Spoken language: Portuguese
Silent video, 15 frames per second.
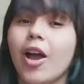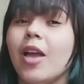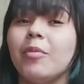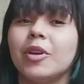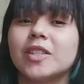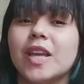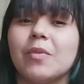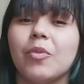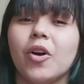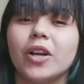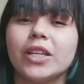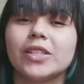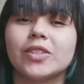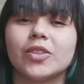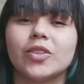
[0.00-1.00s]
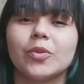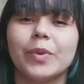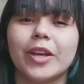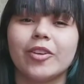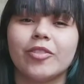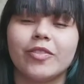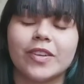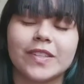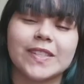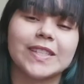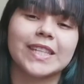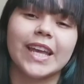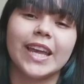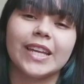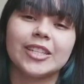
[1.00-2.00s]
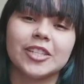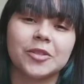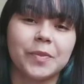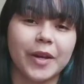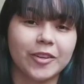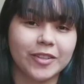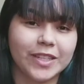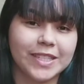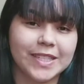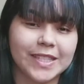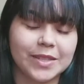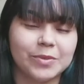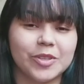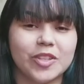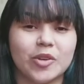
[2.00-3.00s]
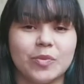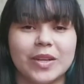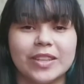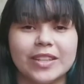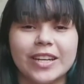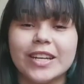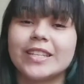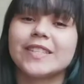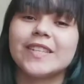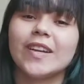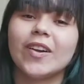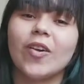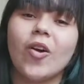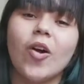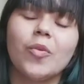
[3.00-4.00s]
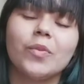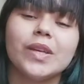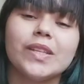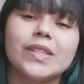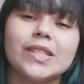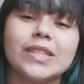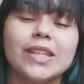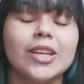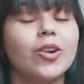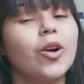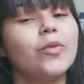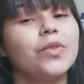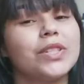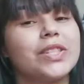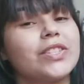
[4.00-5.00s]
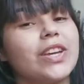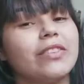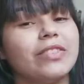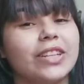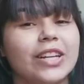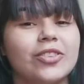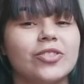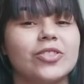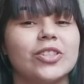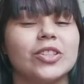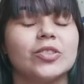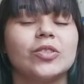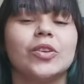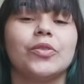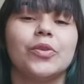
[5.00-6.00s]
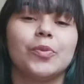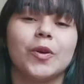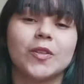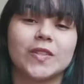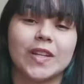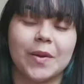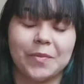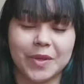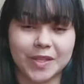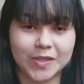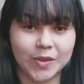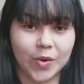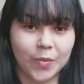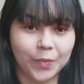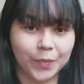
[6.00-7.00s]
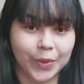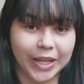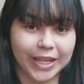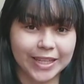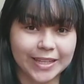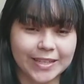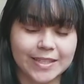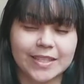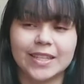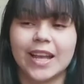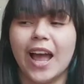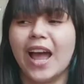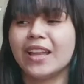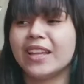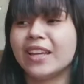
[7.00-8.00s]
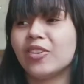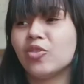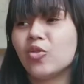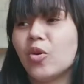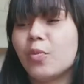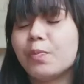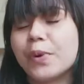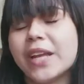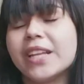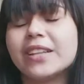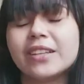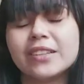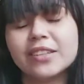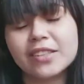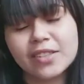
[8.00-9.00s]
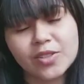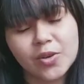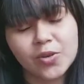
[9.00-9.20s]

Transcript: Oi, meus amores, tudo bem com vocês? Espero que sim. Me chamo Andressa Gomes. E como vocês já viram aí no título, eu vou mostrar minhas comprinhas. Até que eu não comprei tantas